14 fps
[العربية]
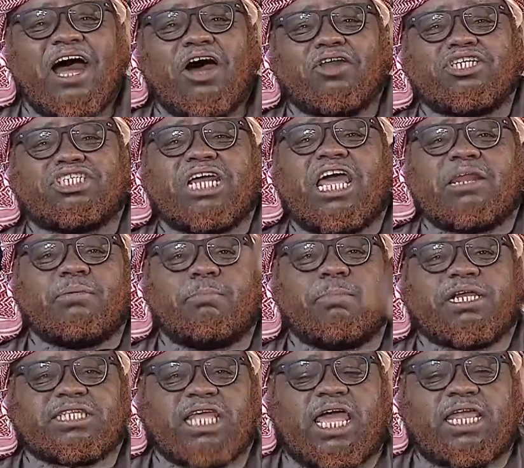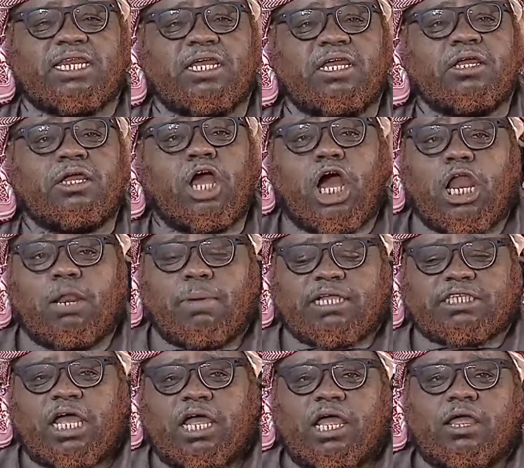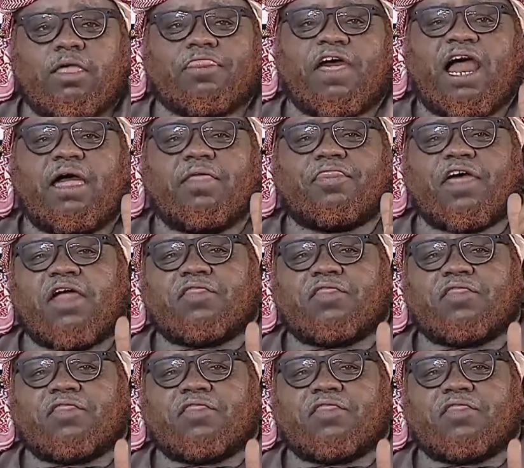نهر الشهير من مقطعين المقطع ثلاث أيوه.